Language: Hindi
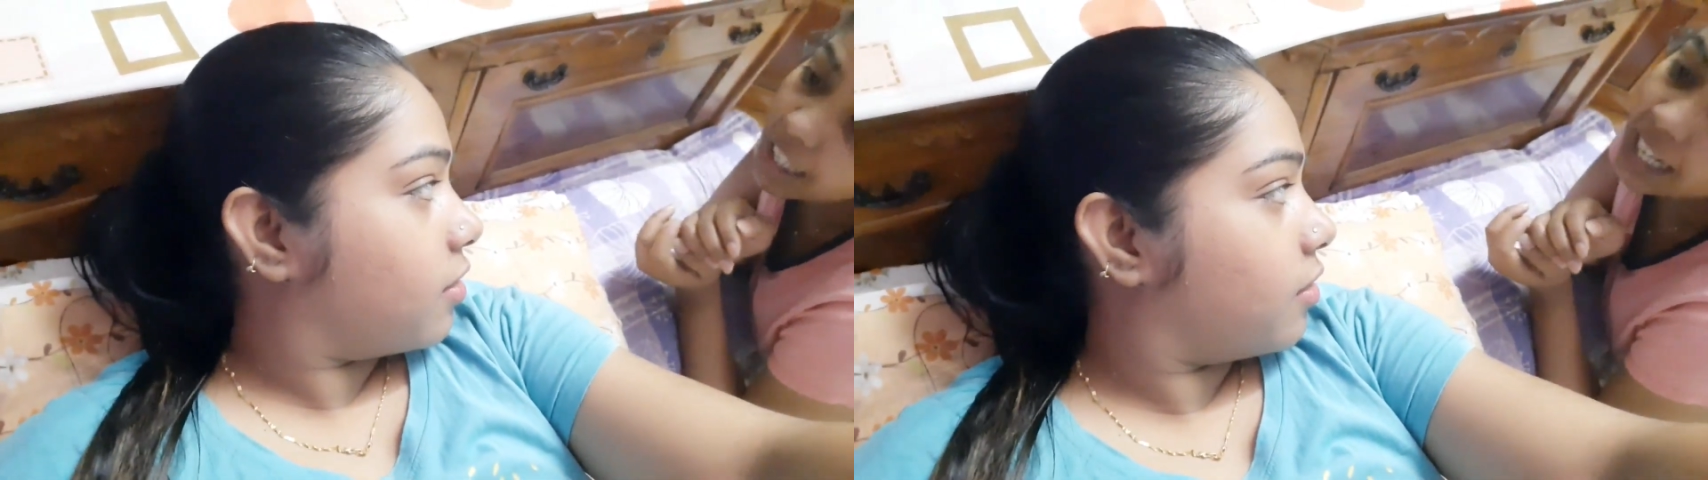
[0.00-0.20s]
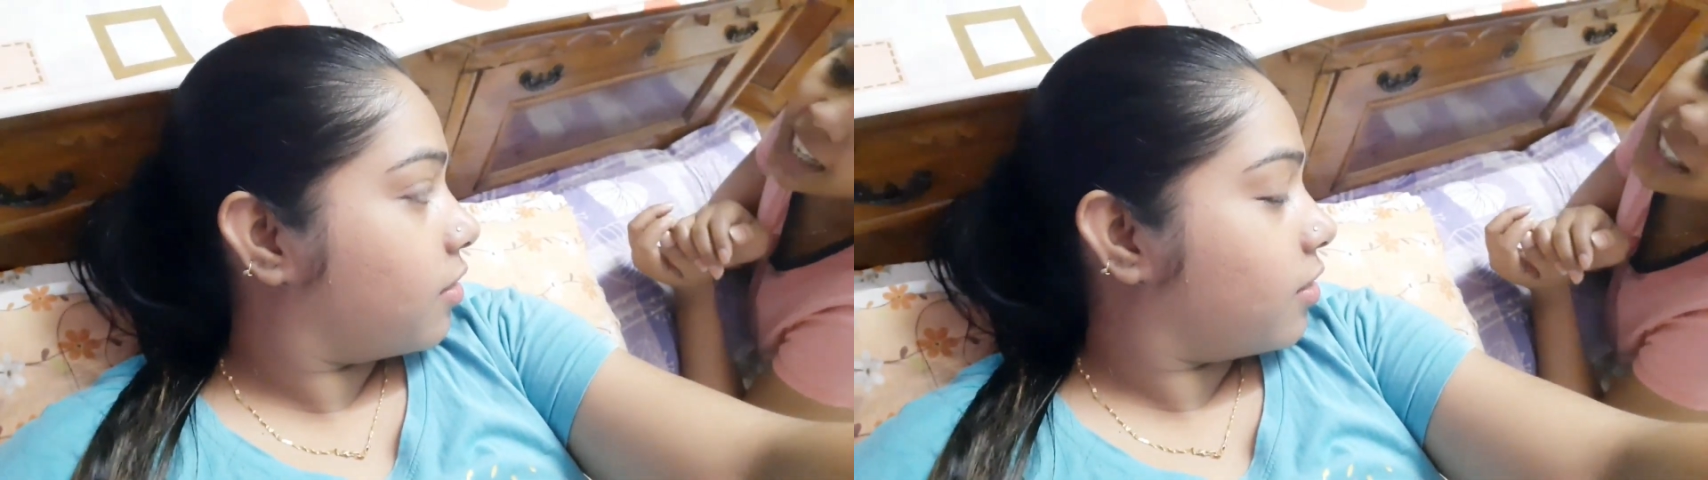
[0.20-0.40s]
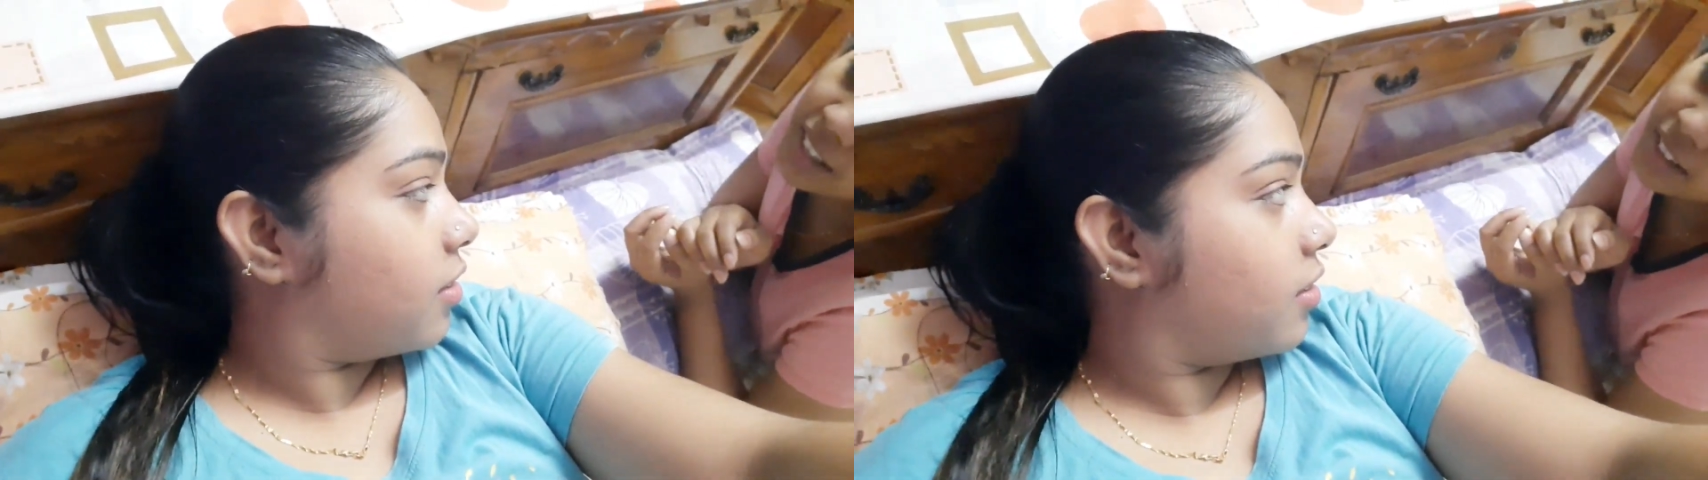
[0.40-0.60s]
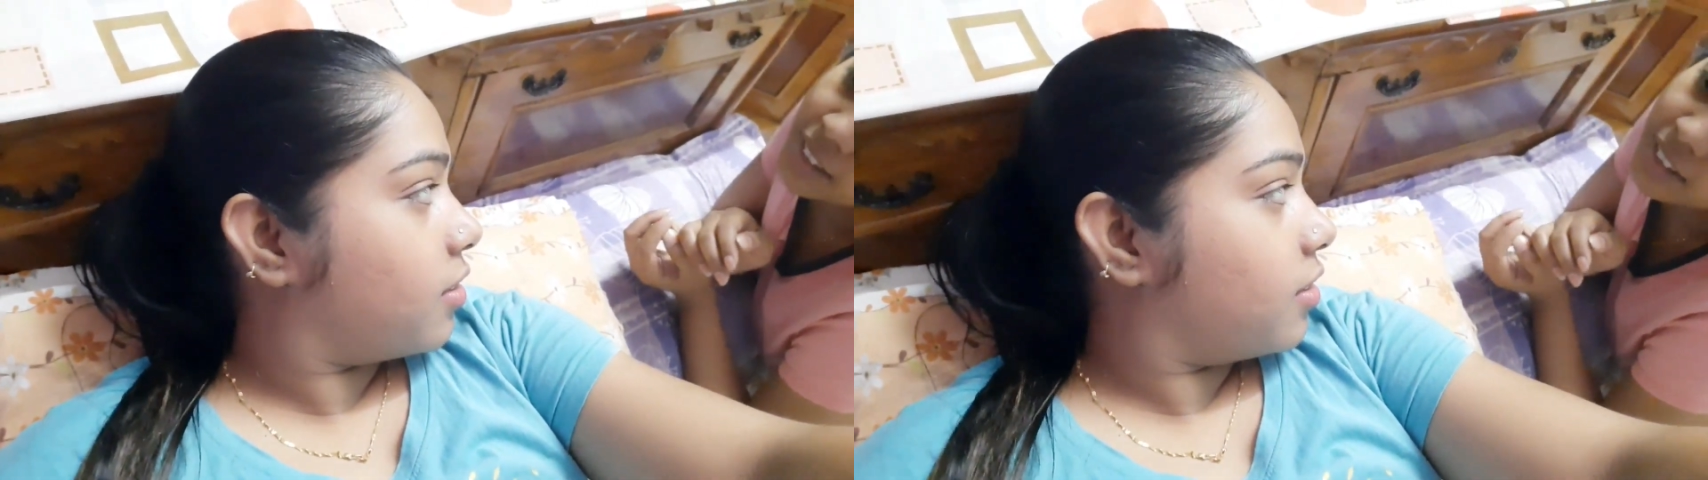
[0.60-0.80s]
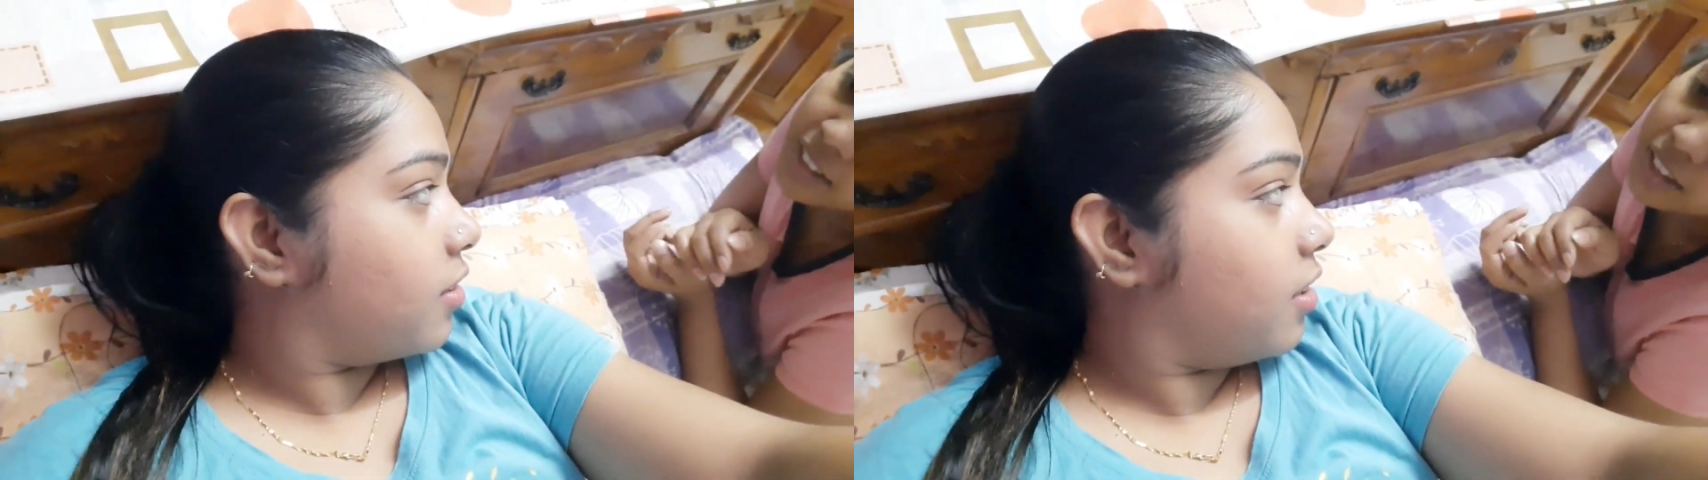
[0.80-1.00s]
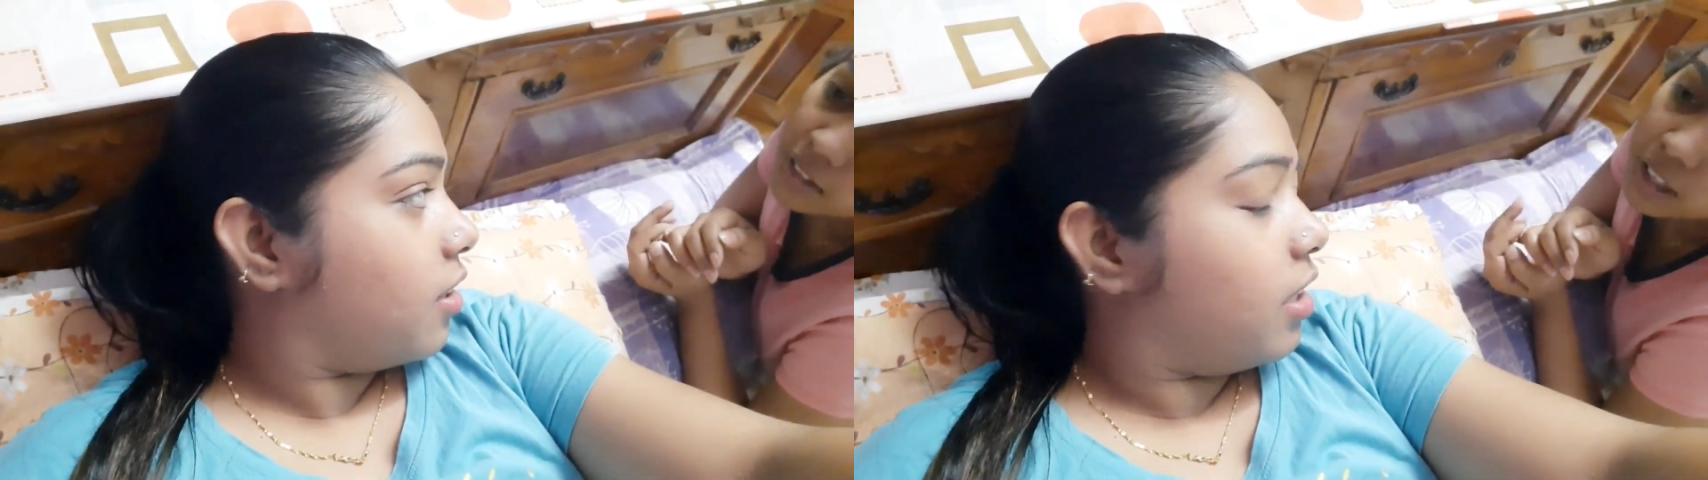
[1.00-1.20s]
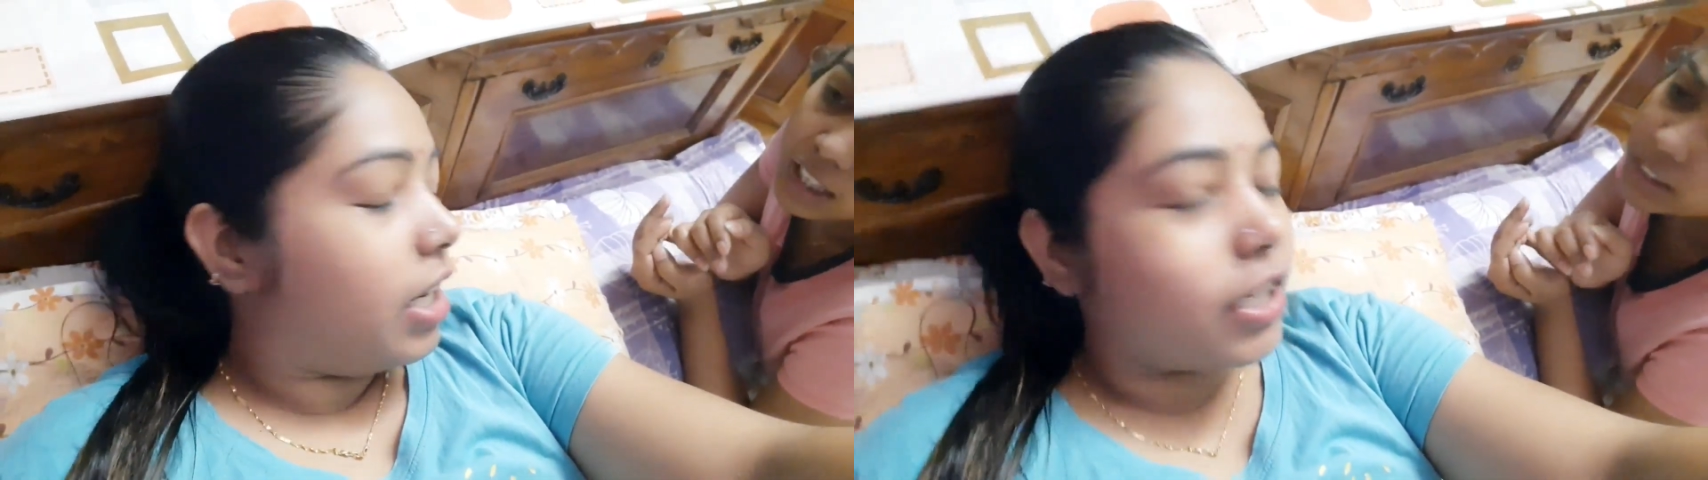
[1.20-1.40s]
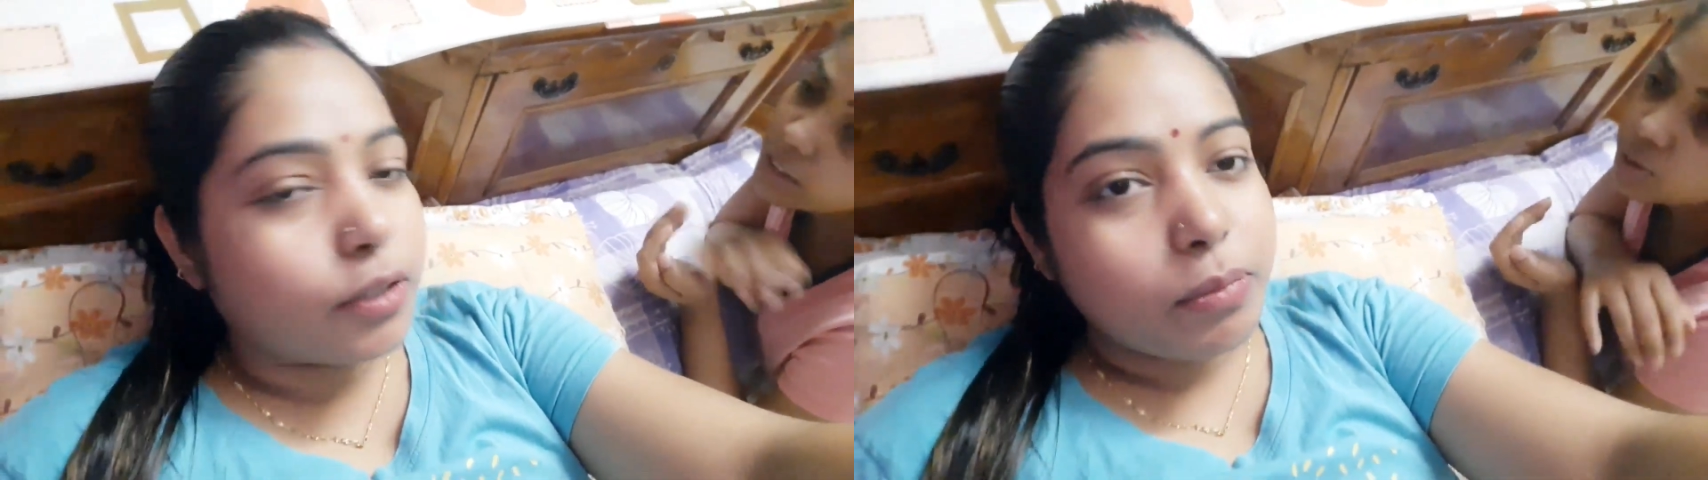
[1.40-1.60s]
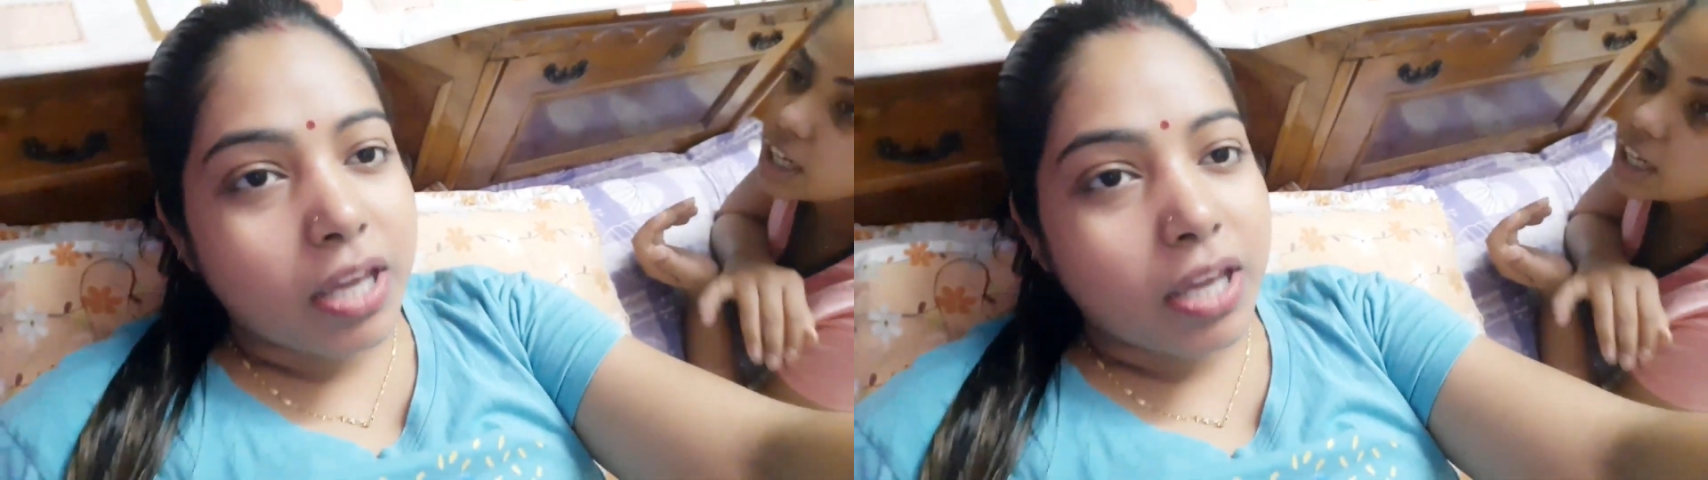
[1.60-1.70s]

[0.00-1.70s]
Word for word: लेकिन